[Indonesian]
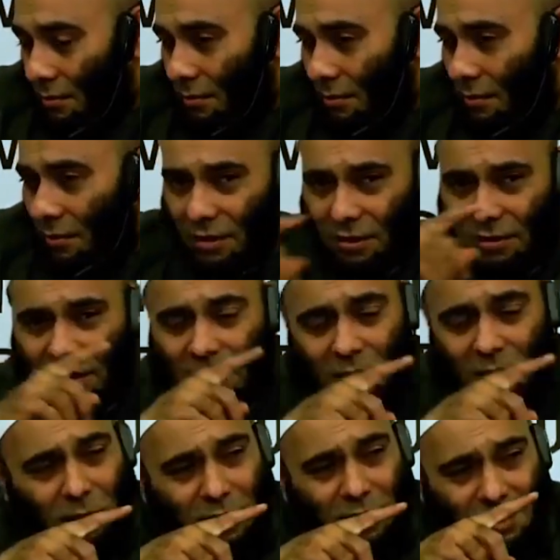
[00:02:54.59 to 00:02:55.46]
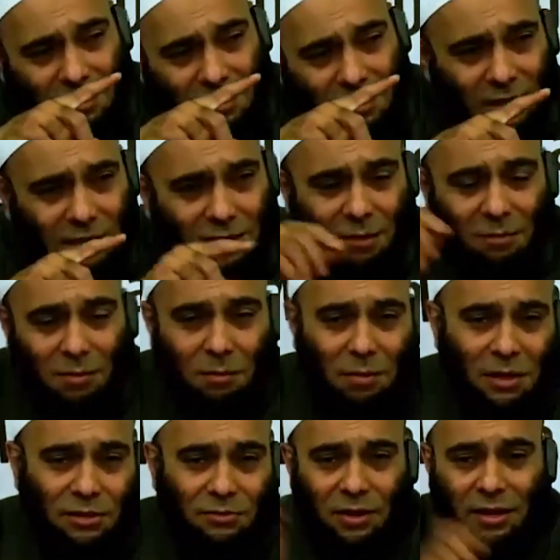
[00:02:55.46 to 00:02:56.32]
Jadi saya pas ke sini sama
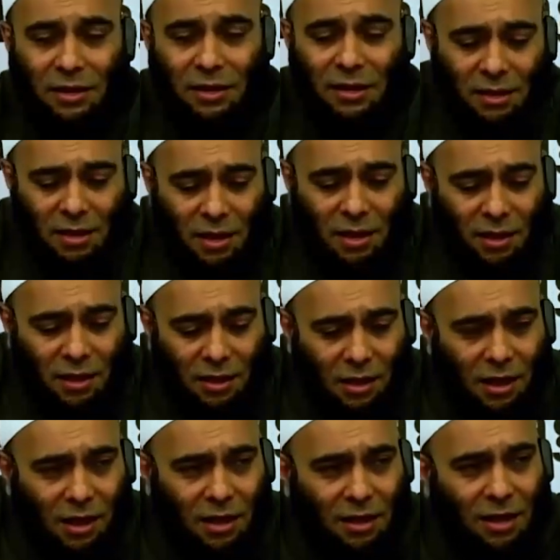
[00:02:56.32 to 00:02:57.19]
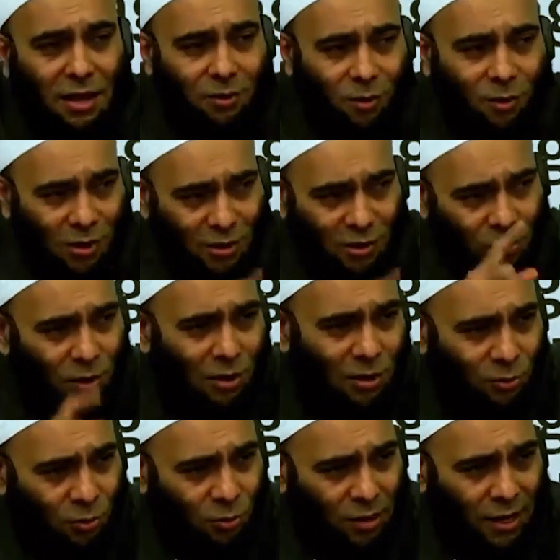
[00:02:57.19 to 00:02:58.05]
Mas Ferry lihat orang
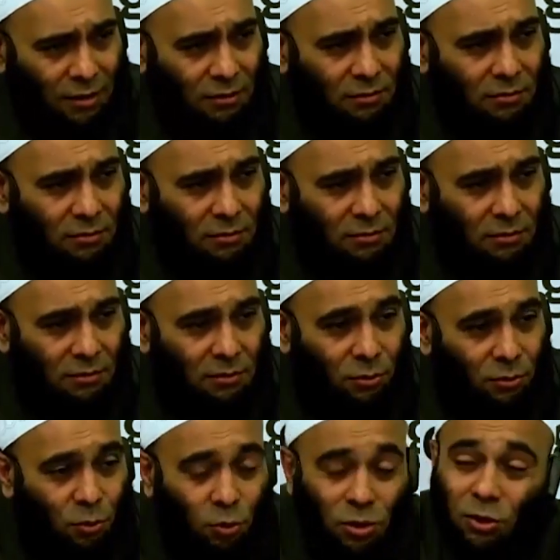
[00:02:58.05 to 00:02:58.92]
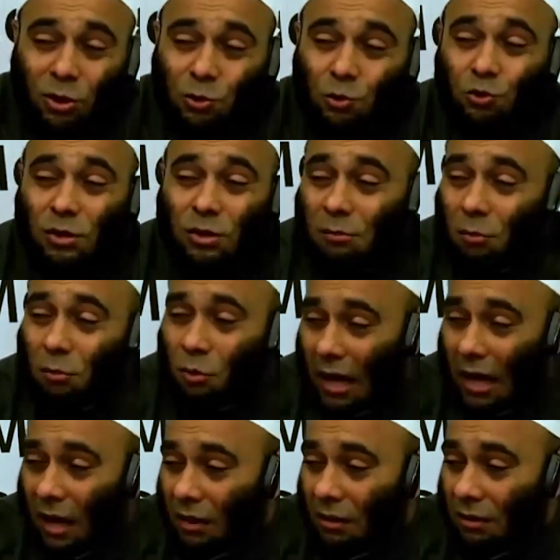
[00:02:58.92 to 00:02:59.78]
jual duren. Itu kan susah
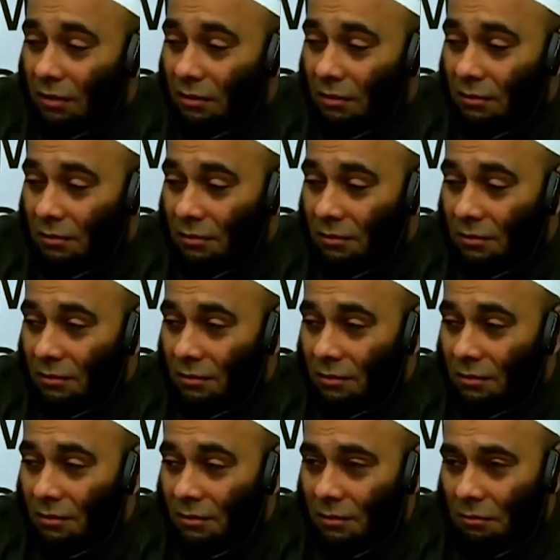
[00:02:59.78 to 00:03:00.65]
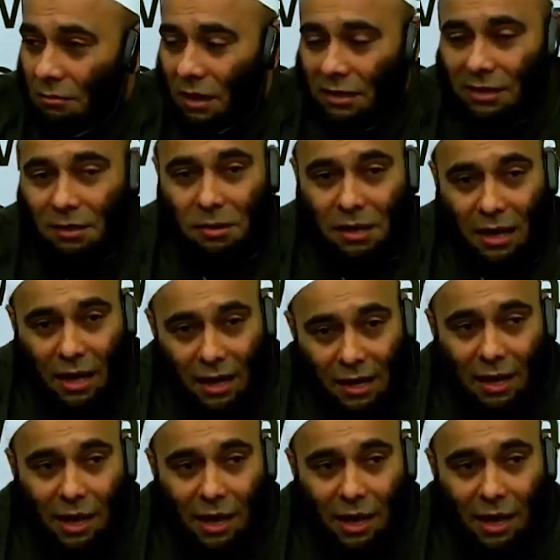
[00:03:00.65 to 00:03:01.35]
dibuka. Berarti berharga